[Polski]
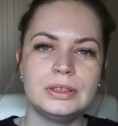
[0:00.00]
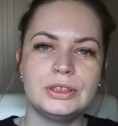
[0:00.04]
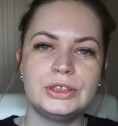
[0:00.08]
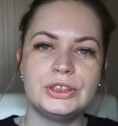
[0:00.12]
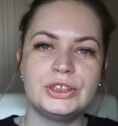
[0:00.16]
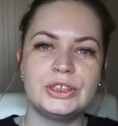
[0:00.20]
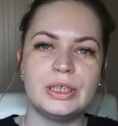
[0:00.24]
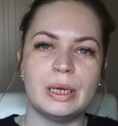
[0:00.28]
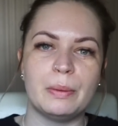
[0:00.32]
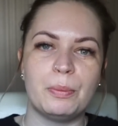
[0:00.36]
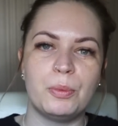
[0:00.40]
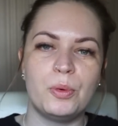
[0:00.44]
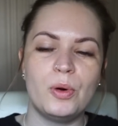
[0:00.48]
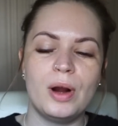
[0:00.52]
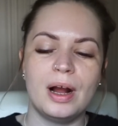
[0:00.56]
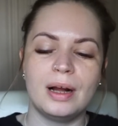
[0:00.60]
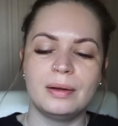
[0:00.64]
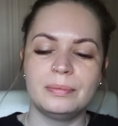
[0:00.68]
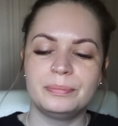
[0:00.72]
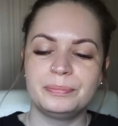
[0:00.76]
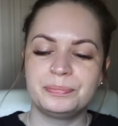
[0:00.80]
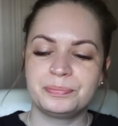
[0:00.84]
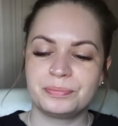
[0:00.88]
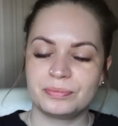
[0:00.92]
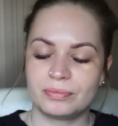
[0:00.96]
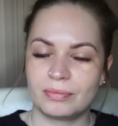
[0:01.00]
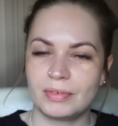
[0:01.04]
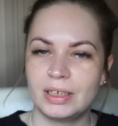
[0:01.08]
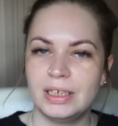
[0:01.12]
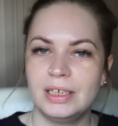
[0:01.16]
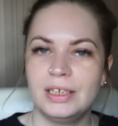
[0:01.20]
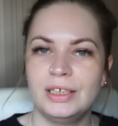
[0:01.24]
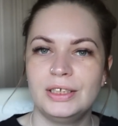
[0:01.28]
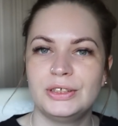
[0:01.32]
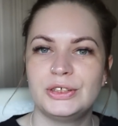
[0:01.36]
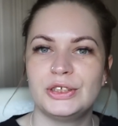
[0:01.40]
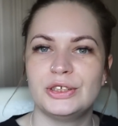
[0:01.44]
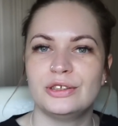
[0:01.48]
Ciepła.
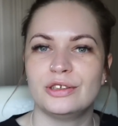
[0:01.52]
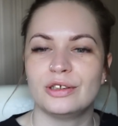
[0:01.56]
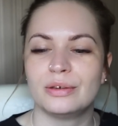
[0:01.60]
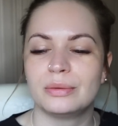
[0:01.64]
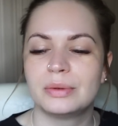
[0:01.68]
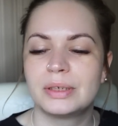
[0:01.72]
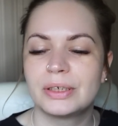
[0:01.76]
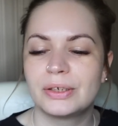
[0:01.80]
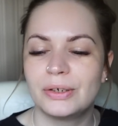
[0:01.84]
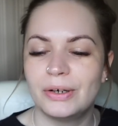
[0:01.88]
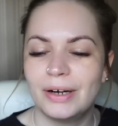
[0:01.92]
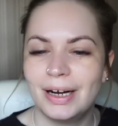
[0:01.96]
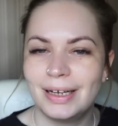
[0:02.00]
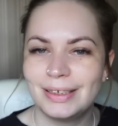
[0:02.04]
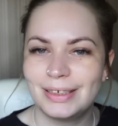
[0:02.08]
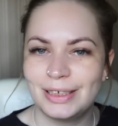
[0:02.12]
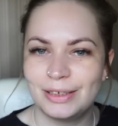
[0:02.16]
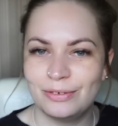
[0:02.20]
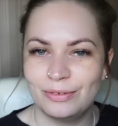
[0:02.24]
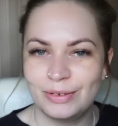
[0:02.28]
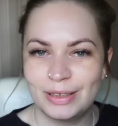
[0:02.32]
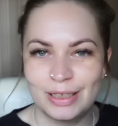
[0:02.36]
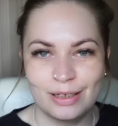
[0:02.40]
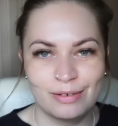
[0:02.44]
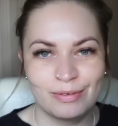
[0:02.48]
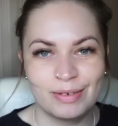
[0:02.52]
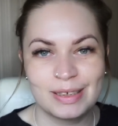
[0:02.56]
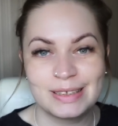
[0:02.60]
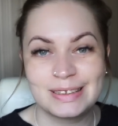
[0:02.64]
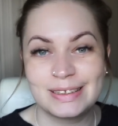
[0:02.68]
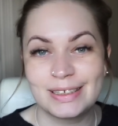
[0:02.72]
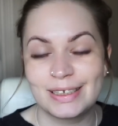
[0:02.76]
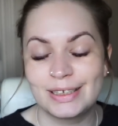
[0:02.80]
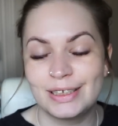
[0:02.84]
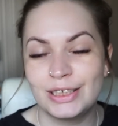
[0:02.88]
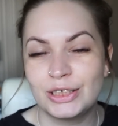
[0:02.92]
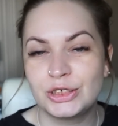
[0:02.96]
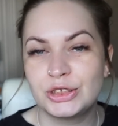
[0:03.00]
Dzień dobry kochani, witam Was
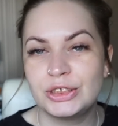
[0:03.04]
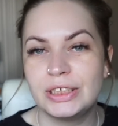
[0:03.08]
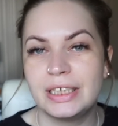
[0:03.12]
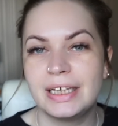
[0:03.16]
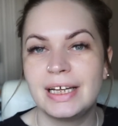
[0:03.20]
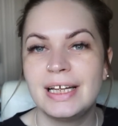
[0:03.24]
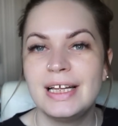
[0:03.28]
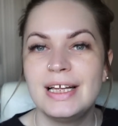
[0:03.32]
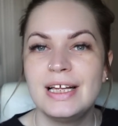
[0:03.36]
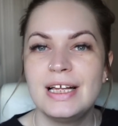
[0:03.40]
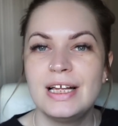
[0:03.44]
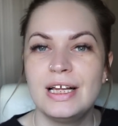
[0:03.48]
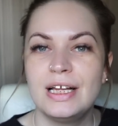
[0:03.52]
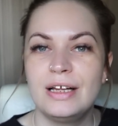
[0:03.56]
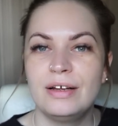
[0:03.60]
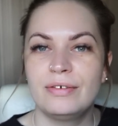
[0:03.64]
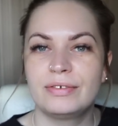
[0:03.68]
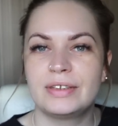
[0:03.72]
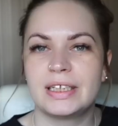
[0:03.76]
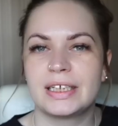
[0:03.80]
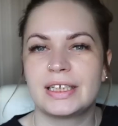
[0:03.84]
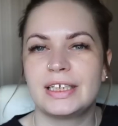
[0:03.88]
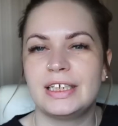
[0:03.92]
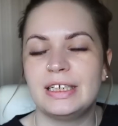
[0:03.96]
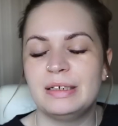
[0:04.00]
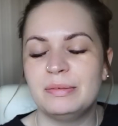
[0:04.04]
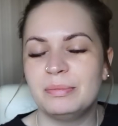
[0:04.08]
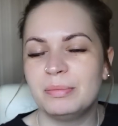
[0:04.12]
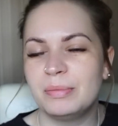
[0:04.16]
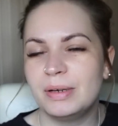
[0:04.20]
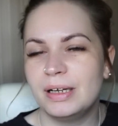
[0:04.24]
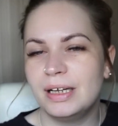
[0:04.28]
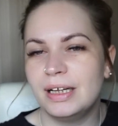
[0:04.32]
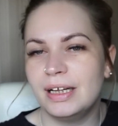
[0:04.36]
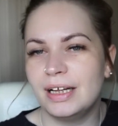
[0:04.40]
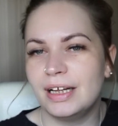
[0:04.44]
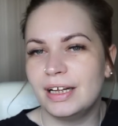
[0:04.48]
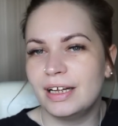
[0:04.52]
serdecznie w takim
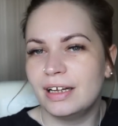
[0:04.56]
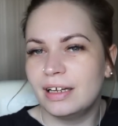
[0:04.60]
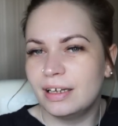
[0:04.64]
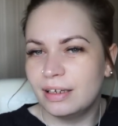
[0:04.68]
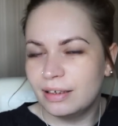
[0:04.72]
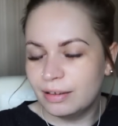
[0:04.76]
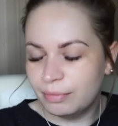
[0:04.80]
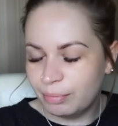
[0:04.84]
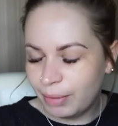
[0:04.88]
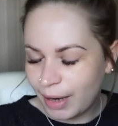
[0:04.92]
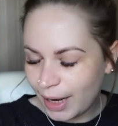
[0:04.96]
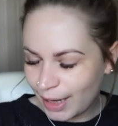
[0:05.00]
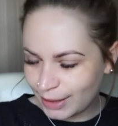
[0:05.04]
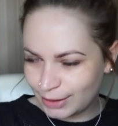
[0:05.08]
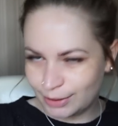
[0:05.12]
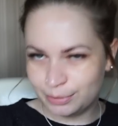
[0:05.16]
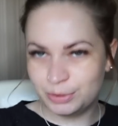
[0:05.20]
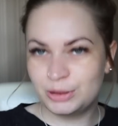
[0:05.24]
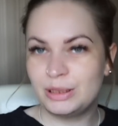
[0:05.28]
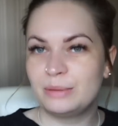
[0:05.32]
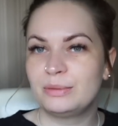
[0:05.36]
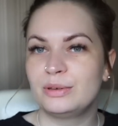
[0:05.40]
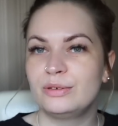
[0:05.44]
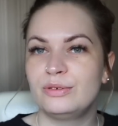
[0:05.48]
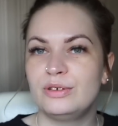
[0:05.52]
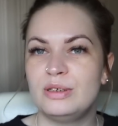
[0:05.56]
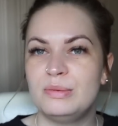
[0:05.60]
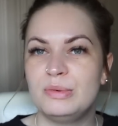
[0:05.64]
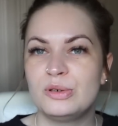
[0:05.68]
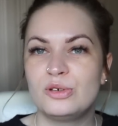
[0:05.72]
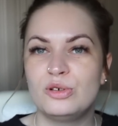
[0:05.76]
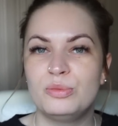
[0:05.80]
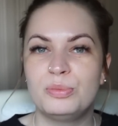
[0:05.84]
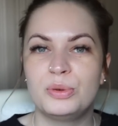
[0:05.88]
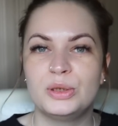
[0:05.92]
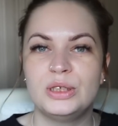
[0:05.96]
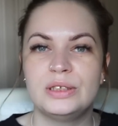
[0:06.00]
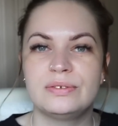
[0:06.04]
e, bardzo przyjemnym
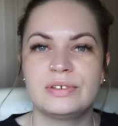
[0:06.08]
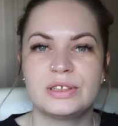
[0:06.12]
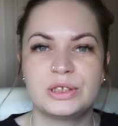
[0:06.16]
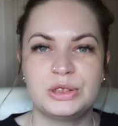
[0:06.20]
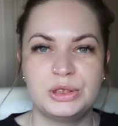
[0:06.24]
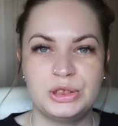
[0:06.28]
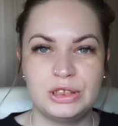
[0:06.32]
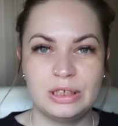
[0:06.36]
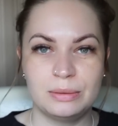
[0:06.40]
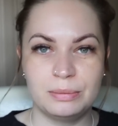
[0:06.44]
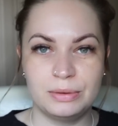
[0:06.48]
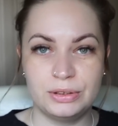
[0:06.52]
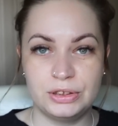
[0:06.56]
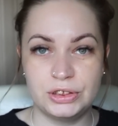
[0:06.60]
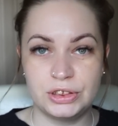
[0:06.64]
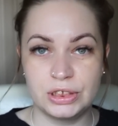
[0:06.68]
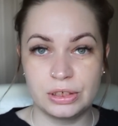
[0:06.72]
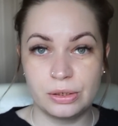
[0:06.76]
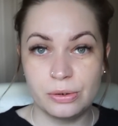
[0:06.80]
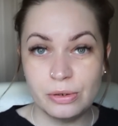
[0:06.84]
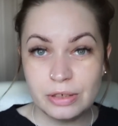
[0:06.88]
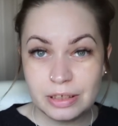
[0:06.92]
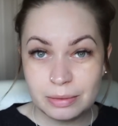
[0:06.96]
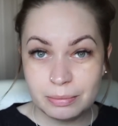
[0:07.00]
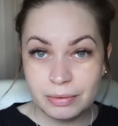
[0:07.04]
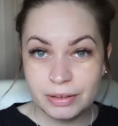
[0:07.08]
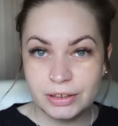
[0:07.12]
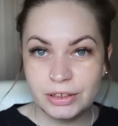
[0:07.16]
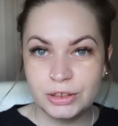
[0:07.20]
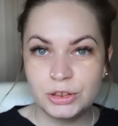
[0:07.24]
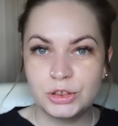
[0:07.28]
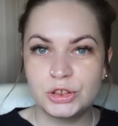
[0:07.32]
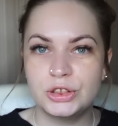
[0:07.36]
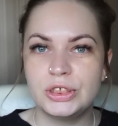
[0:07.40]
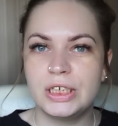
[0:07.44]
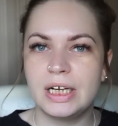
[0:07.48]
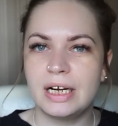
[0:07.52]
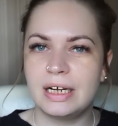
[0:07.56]
filmiku, ponieważ dzisiaj będzie
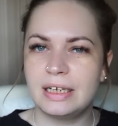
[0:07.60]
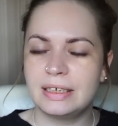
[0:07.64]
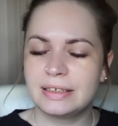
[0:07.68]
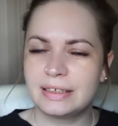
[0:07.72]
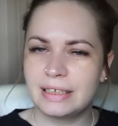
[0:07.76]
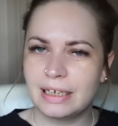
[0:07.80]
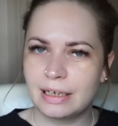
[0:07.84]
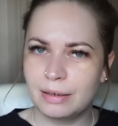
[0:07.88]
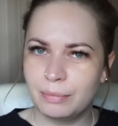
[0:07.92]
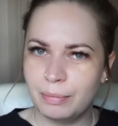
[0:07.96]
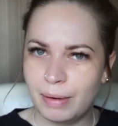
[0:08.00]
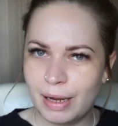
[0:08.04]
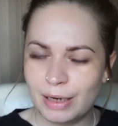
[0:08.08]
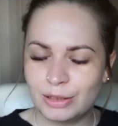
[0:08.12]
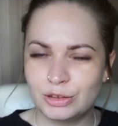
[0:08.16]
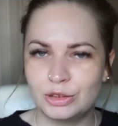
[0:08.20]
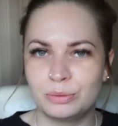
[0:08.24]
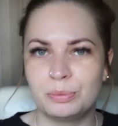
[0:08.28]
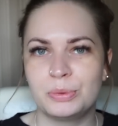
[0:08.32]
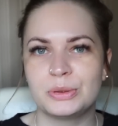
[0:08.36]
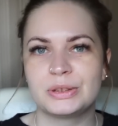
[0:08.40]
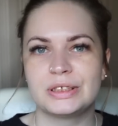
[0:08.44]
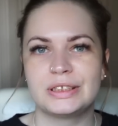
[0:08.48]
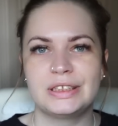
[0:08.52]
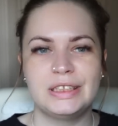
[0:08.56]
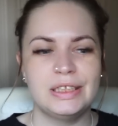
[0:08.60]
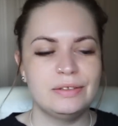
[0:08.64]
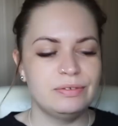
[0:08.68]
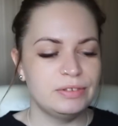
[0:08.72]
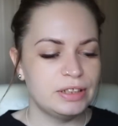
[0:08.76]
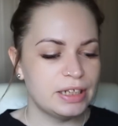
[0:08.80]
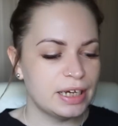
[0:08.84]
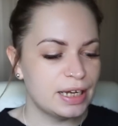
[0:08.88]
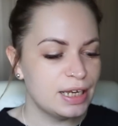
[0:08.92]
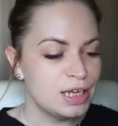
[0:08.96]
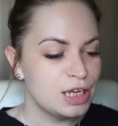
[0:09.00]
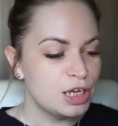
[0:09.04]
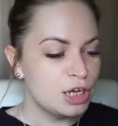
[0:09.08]
kosmetycznie, ale tak bardzo
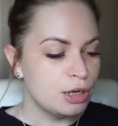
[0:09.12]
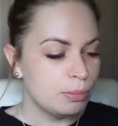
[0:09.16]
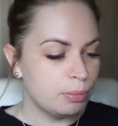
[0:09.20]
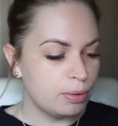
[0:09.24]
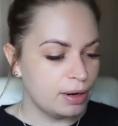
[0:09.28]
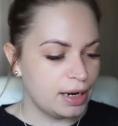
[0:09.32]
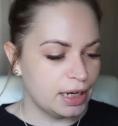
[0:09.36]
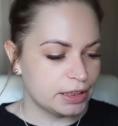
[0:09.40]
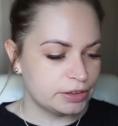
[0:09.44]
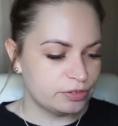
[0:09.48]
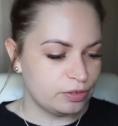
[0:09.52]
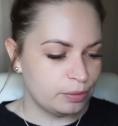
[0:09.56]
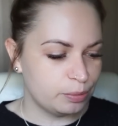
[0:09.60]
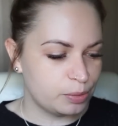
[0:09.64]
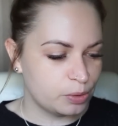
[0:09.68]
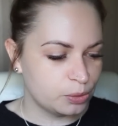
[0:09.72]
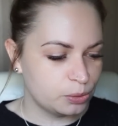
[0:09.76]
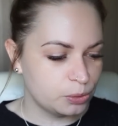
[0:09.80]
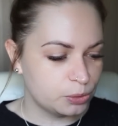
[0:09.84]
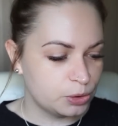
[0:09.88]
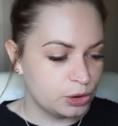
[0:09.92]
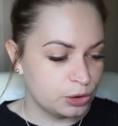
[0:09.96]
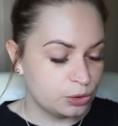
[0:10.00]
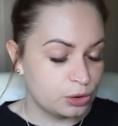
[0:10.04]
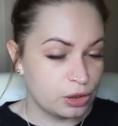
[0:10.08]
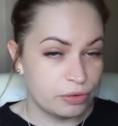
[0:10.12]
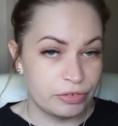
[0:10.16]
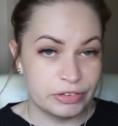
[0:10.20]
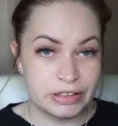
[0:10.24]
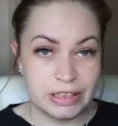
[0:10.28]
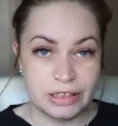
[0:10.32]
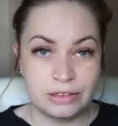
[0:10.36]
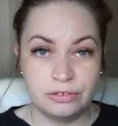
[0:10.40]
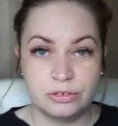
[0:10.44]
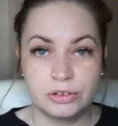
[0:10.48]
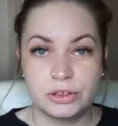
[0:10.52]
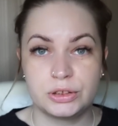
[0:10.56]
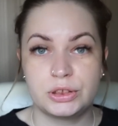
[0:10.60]
pozytywnie. Pokażę Wam produkty, które w
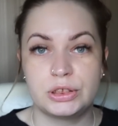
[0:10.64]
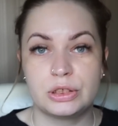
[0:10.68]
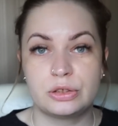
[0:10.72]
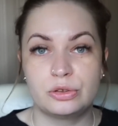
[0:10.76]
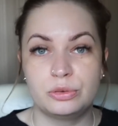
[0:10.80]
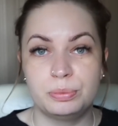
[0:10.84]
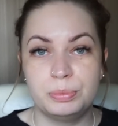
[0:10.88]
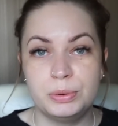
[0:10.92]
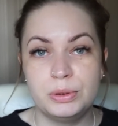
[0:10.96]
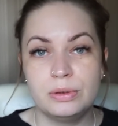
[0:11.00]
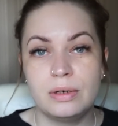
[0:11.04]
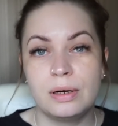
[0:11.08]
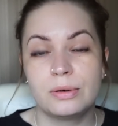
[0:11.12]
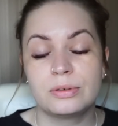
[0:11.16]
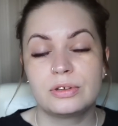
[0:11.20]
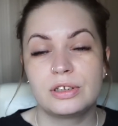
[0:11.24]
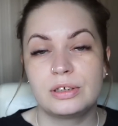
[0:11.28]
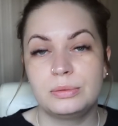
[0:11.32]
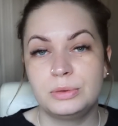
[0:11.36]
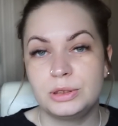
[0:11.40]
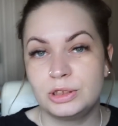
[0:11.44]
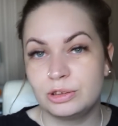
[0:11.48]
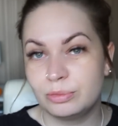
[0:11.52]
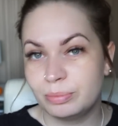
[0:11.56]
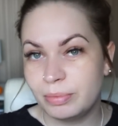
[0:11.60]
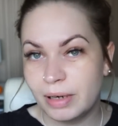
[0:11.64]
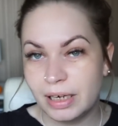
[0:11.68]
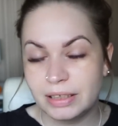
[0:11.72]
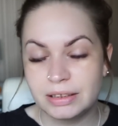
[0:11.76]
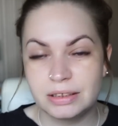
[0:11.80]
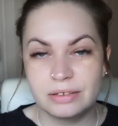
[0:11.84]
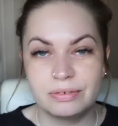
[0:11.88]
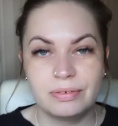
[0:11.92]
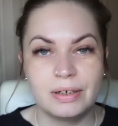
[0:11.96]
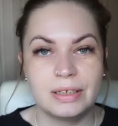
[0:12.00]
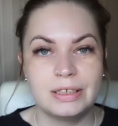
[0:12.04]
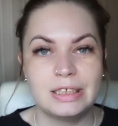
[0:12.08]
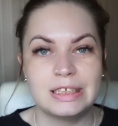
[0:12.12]
ostatnim czasie kupiłam, które mi się
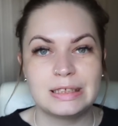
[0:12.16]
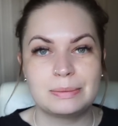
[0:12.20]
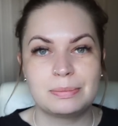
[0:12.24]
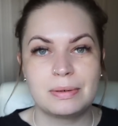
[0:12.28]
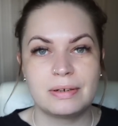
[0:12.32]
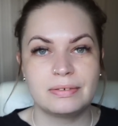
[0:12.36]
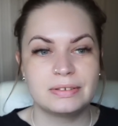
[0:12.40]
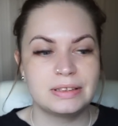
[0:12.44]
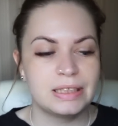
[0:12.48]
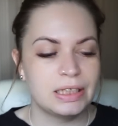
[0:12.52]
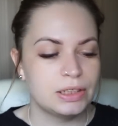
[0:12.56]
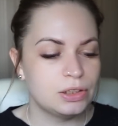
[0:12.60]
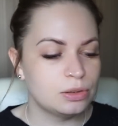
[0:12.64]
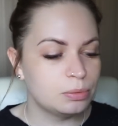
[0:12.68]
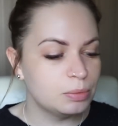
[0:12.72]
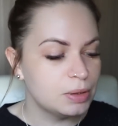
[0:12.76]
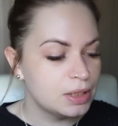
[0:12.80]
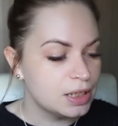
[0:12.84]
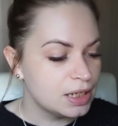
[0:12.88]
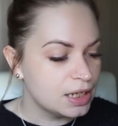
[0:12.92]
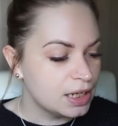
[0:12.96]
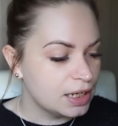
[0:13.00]
bardzo fajnie sprawdzają.